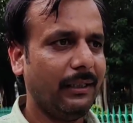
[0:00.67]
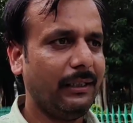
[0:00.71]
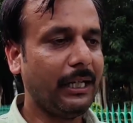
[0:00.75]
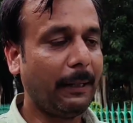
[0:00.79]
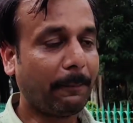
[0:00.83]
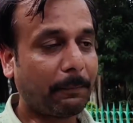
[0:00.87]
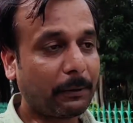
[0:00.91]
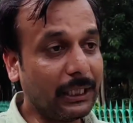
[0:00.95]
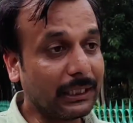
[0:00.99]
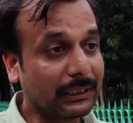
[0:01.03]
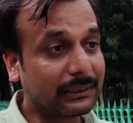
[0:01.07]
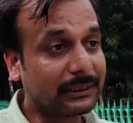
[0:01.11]

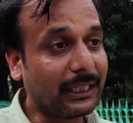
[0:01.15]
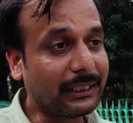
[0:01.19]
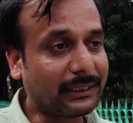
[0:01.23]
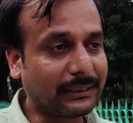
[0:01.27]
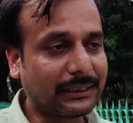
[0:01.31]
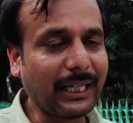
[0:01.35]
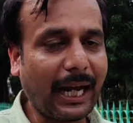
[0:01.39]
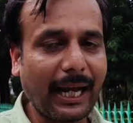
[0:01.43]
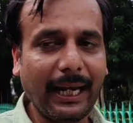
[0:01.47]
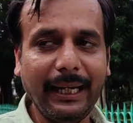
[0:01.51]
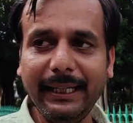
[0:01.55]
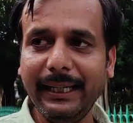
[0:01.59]
जबकि
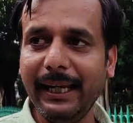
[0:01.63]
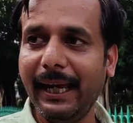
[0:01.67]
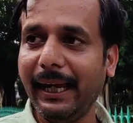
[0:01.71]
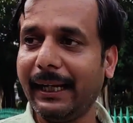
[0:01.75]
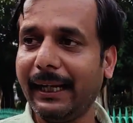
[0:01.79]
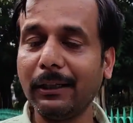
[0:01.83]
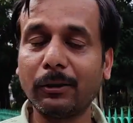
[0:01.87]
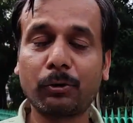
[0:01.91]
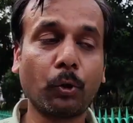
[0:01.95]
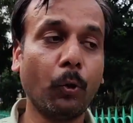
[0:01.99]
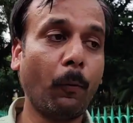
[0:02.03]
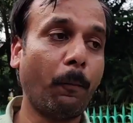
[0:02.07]
सच्चाई है
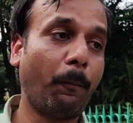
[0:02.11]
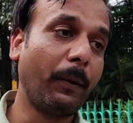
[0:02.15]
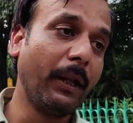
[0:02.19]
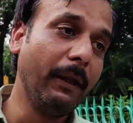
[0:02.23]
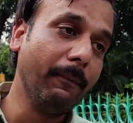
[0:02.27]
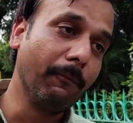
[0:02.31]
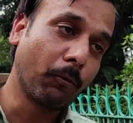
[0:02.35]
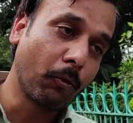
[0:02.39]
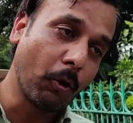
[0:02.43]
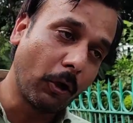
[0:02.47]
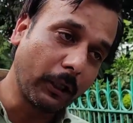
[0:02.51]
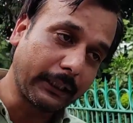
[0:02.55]
कि
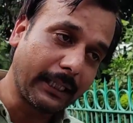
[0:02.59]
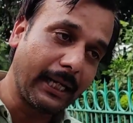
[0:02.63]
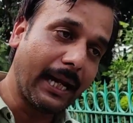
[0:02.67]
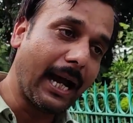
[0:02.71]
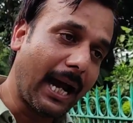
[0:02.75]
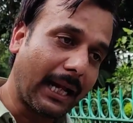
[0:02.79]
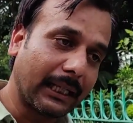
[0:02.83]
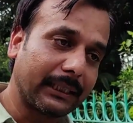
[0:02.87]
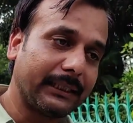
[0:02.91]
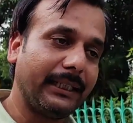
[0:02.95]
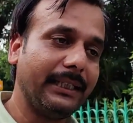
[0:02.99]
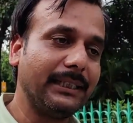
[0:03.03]
सुप्रीम कोर्ट के
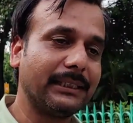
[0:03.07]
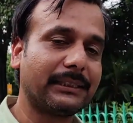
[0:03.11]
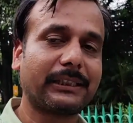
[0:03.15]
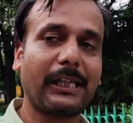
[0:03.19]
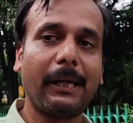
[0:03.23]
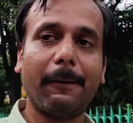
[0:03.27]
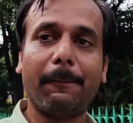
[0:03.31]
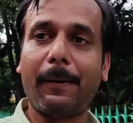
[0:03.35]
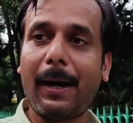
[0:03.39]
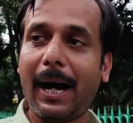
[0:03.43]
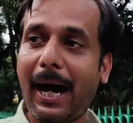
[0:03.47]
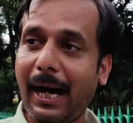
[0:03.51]
आदेश
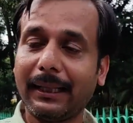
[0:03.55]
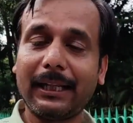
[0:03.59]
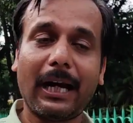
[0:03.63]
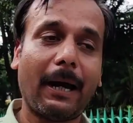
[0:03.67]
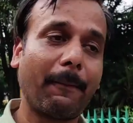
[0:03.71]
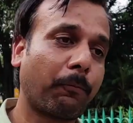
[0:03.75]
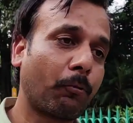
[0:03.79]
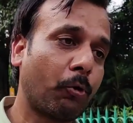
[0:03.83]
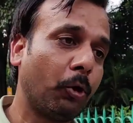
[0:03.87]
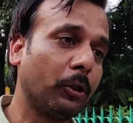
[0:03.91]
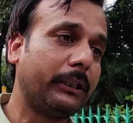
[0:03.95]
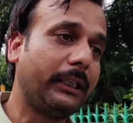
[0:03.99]
के बाद
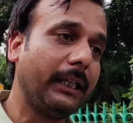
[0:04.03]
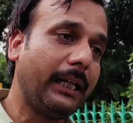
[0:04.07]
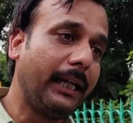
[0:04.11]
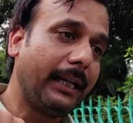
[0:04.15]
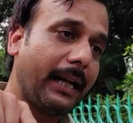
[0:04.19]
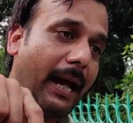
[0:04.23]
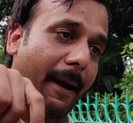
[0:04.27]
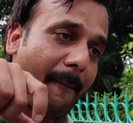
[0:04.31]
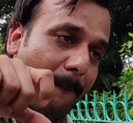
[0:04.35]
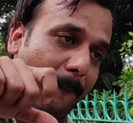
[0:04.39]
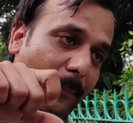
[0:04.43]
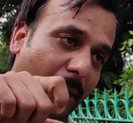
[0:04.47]
आपको
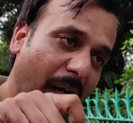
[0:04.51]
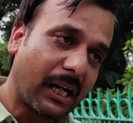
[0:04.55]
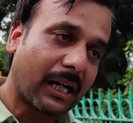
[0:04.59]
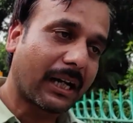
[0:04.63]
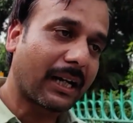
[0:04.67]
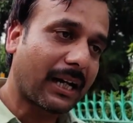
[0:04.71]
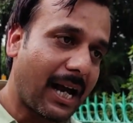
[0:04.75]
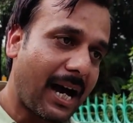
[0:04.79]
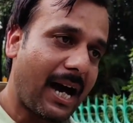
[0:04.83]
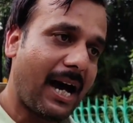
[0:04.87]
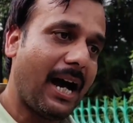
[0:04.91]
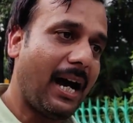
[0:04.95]
देना
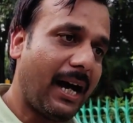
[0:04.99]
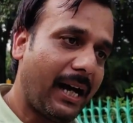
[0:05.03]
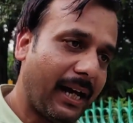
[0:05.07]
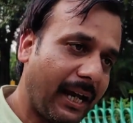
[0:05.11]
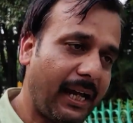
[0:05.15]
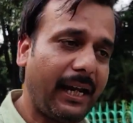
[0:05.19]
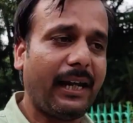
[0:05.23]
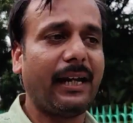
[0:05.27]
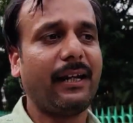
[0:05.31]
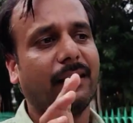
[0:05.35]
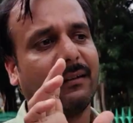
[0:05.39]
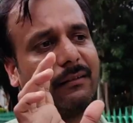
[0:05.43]
पड़ रहा
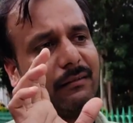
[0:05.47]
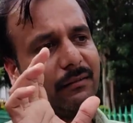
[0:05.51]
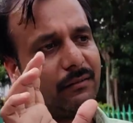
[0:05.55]
है